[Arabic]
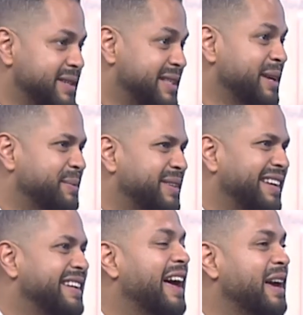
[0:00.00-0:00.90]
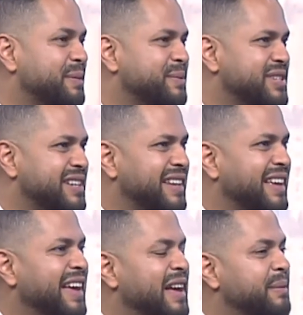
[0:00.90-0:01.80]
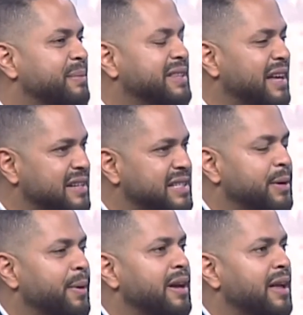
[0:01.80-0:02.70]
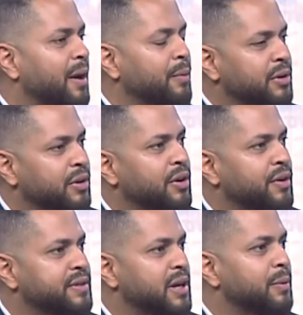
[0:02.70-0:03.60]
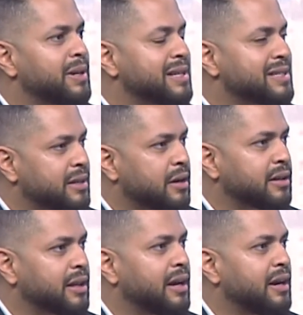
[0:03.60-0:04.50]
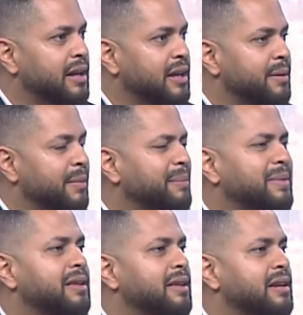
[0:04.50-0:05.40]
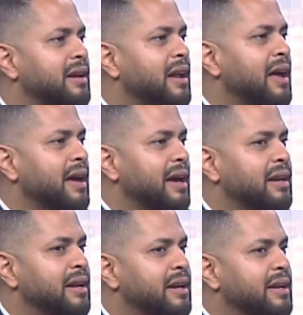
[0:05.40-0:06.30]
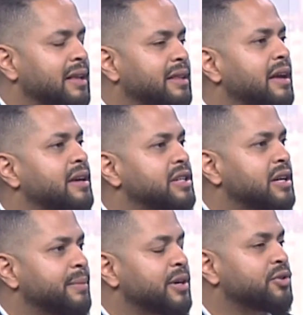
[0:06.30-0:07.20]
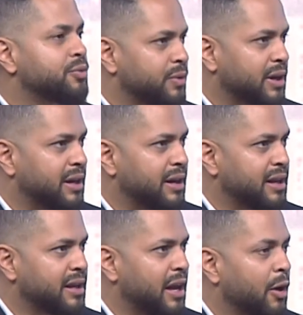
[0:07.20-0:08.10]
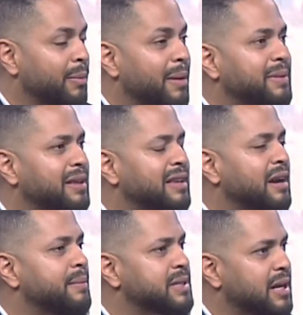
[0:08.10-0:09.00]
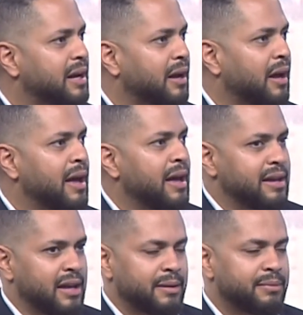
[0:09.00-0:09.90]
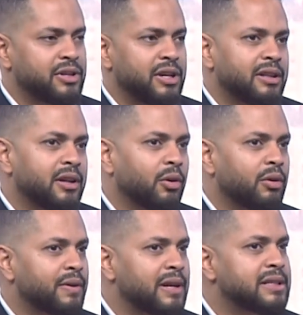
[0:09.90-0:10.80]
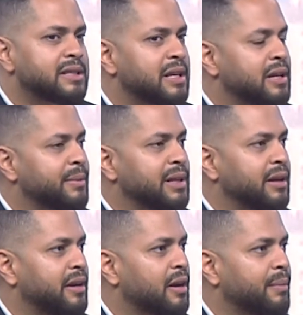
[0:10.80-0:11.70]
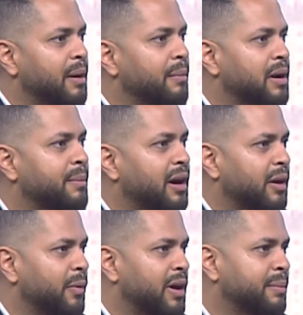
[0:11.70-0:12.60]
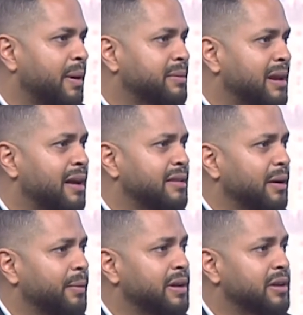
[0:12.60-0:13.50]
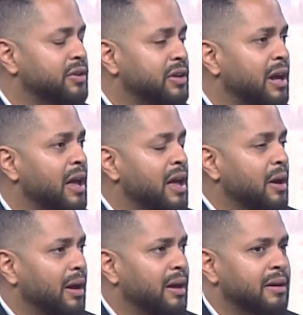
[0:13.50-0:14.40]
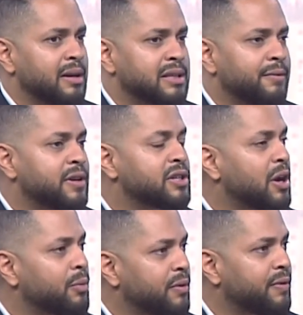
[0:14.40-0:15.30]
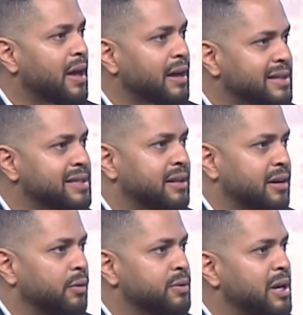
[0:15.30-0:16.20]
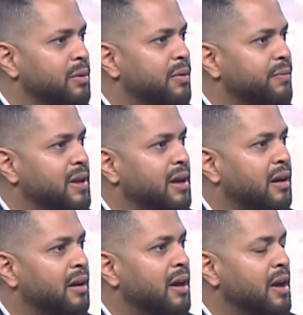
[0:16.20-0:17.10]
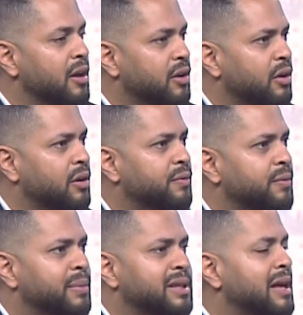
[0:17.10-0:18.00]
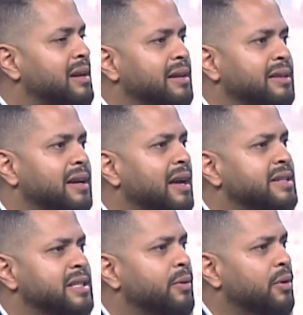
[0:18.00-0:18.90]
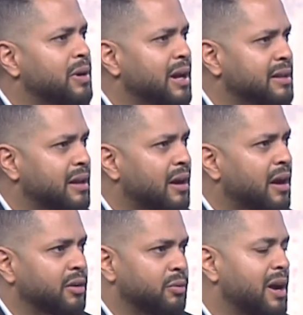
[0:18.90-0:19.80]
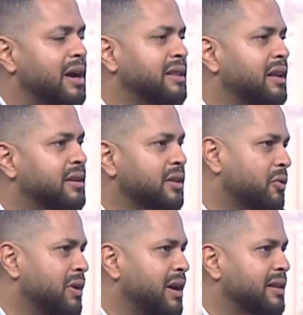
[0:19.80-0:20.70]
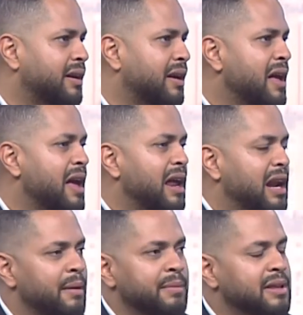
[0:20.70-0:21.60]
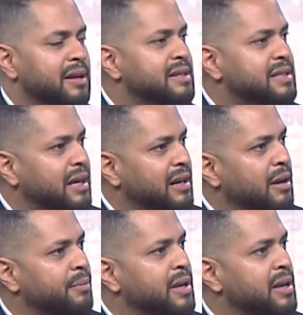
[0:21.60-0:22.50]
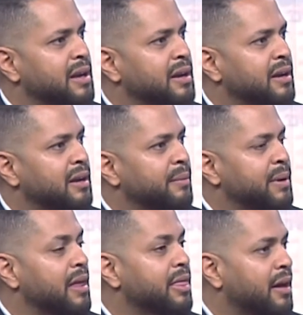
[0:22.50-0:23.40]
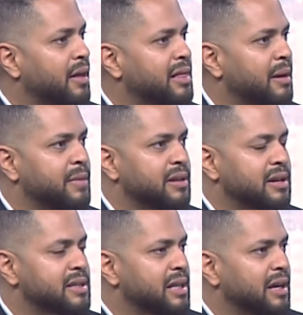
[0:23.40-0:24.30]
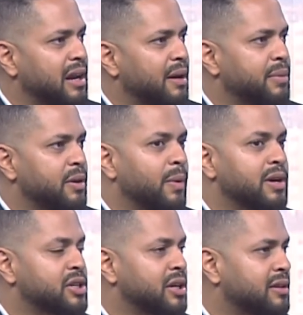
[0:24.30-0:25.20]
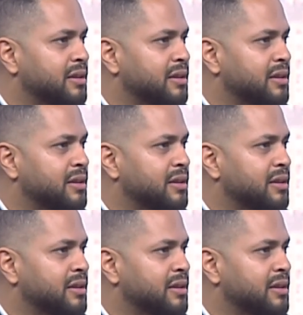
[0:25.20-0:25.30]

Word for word: بالضبط عندنا هاي المشكله بالتالي الزوايا او الكيرفز او الكسرات خلينا نحكي ما بتعطينا النتائج المرجوه خلينا نحكي او ما بتعطينا المساحه يعني بتيجي عندك غرفه لتسي مثلا أربعة بأربعة أو أربعة بثلاثة أو هيك شيء آه، إذا في زاويه فيها كسر أو زاوية فيها كيرف بالتالي عندك هاي الزاويه كلياتها راحت وراحت نعم. الحيطه كلياتها لا بنقدر نستغلها باثاث لا بنقدر نعم. نستغلها بواجهه